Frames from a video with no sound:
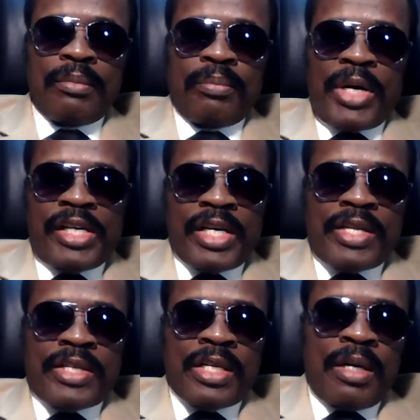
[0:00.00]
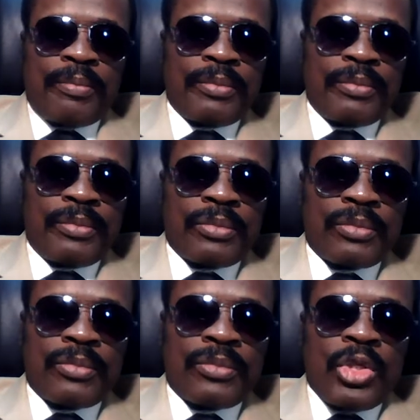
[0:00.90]
Par exemple,
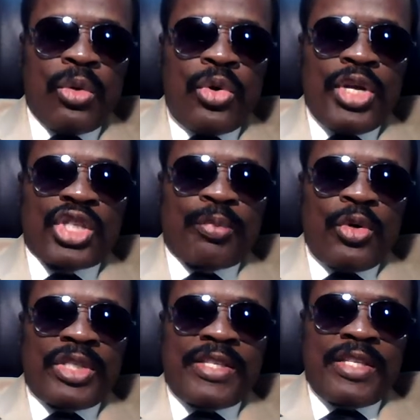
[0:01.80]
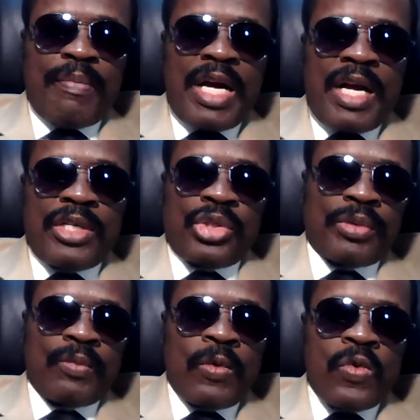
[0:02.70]
on expose des images
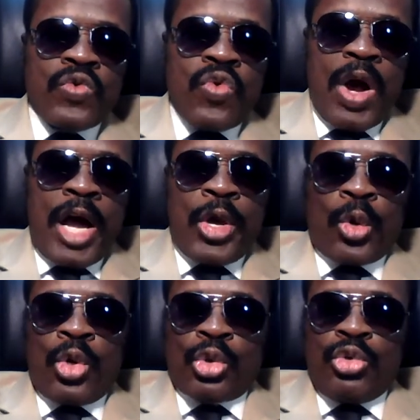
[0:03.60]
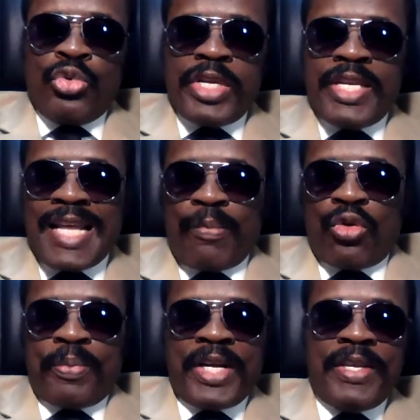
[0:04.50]
ou à un contenu
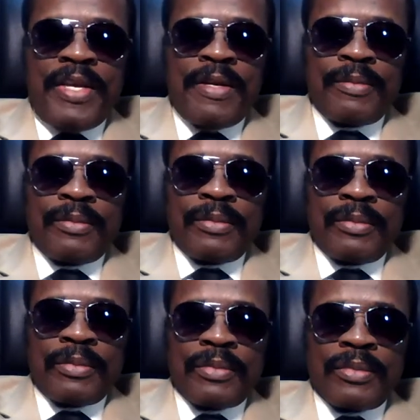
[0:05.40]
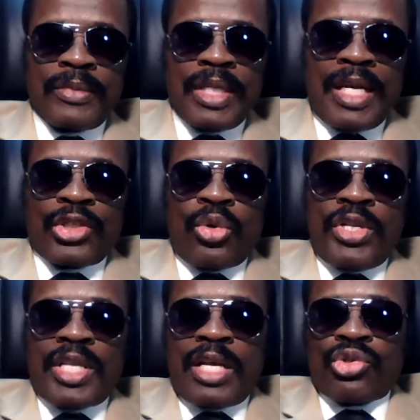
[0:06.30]
inapproprié. La,
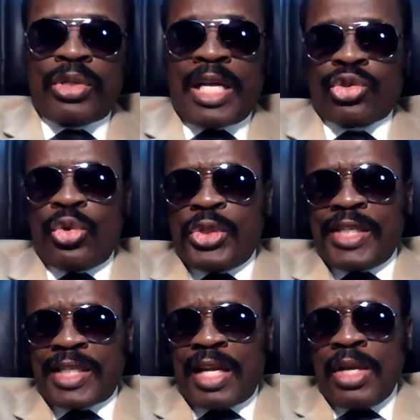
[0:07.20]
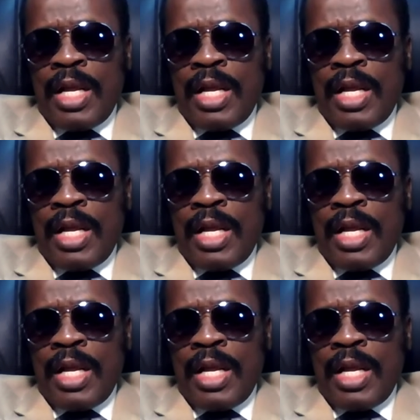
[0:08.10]
sollicitation